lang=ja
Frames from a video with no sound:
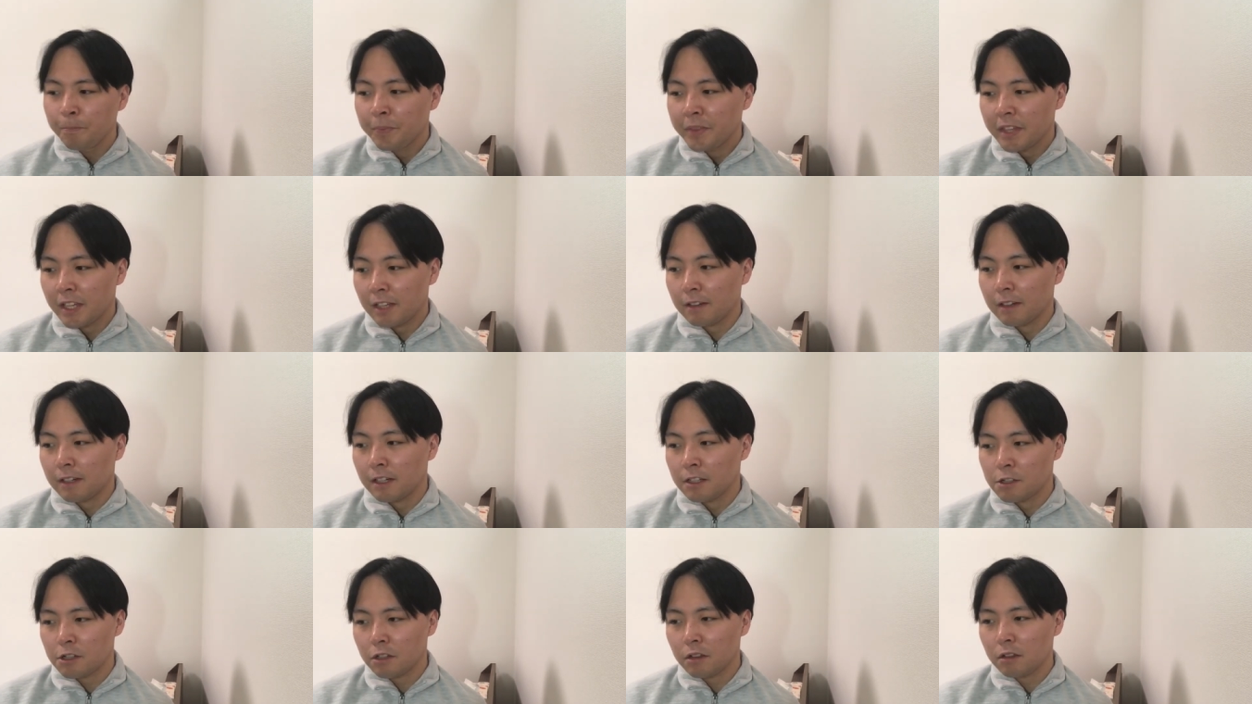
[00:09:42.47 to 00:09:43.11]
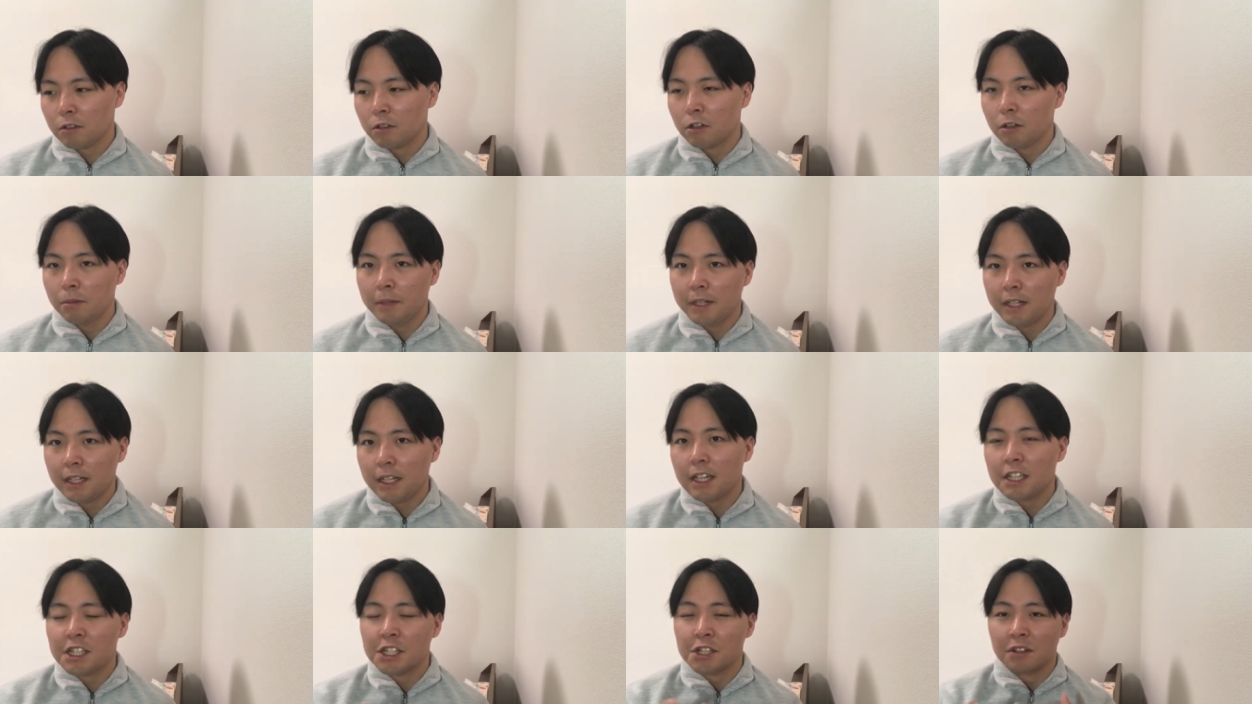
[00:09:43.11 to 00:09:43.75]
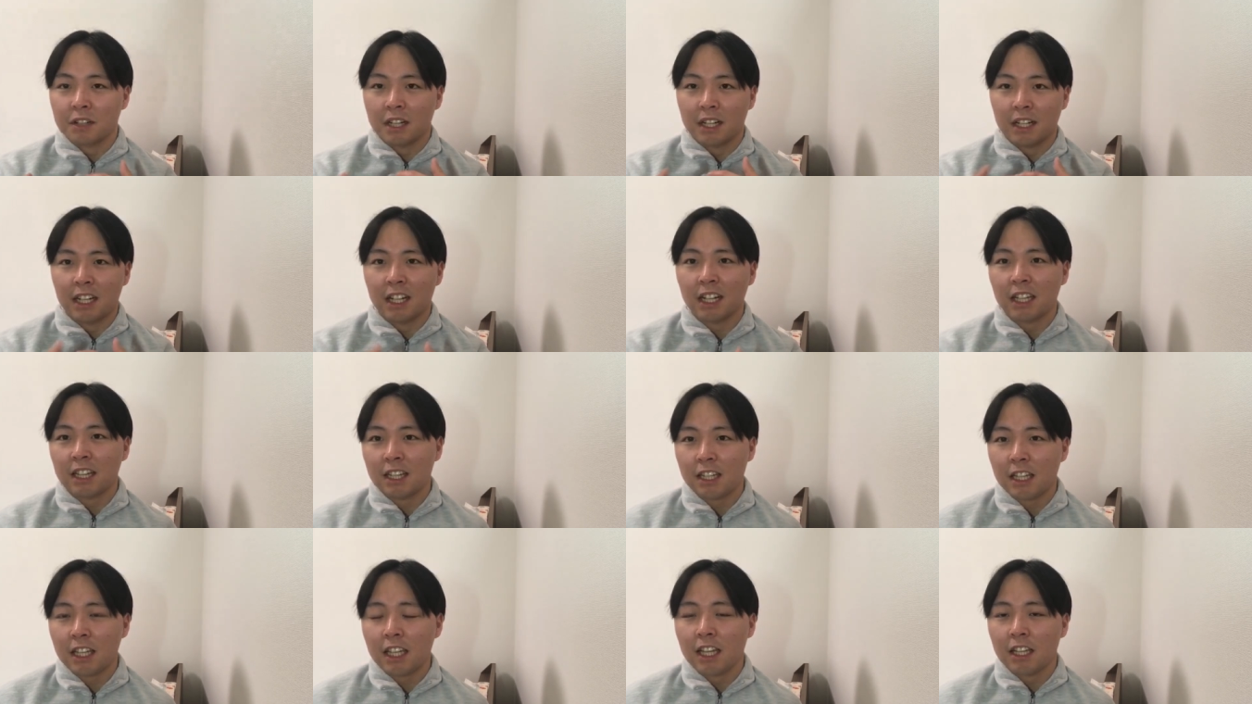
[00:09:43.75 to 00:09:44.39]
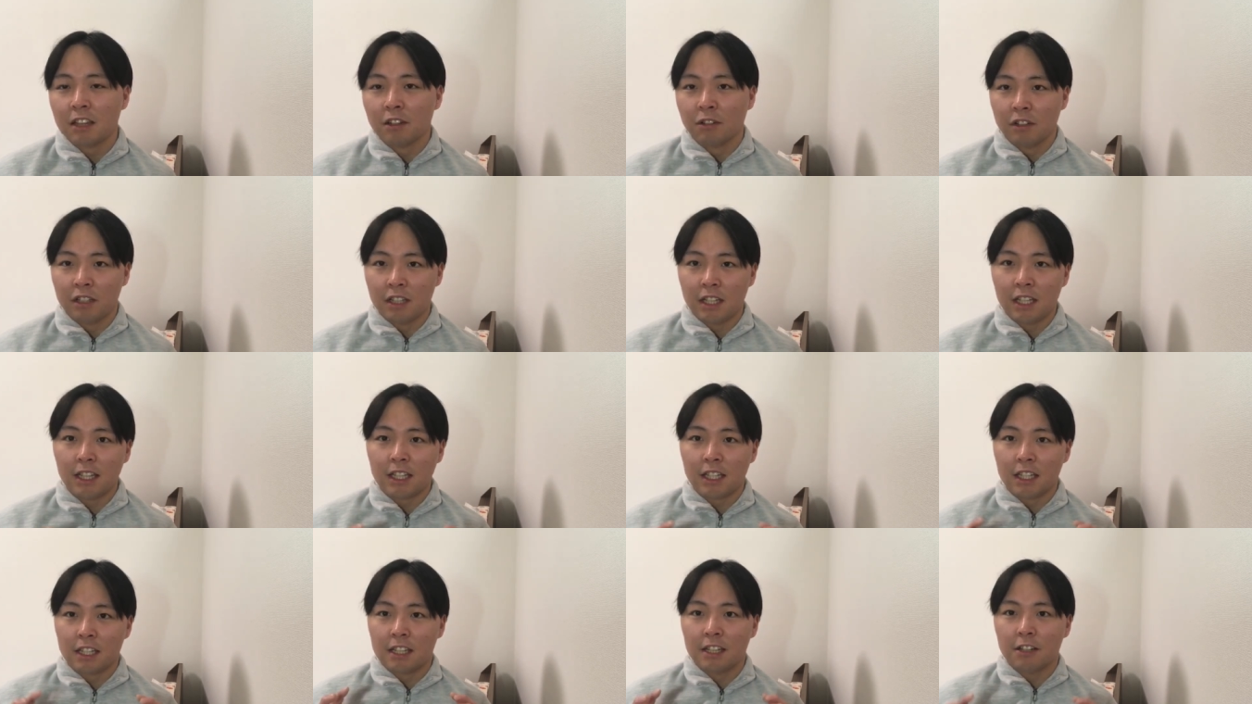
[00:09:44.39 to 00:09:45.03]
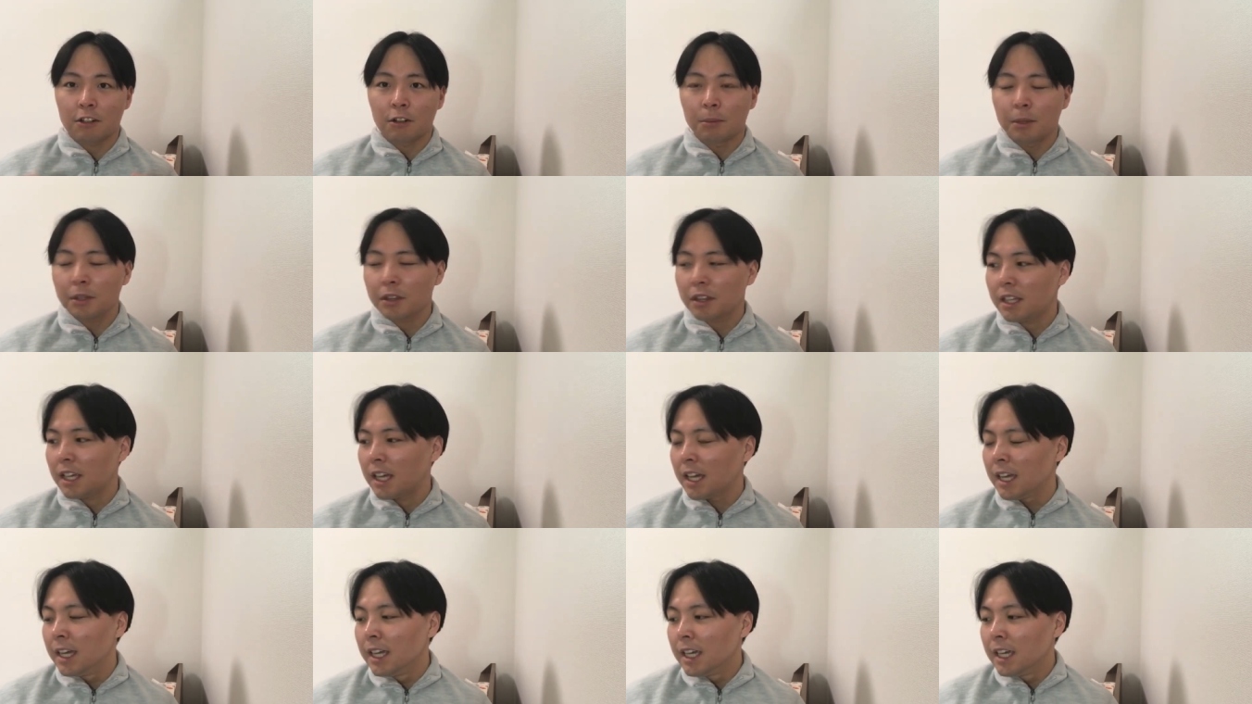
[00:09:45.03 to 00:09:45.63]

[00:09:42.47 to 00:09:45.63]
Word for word: 何ていうかちょっとコミュニケーションが苦手で、えっと、家で引きこもって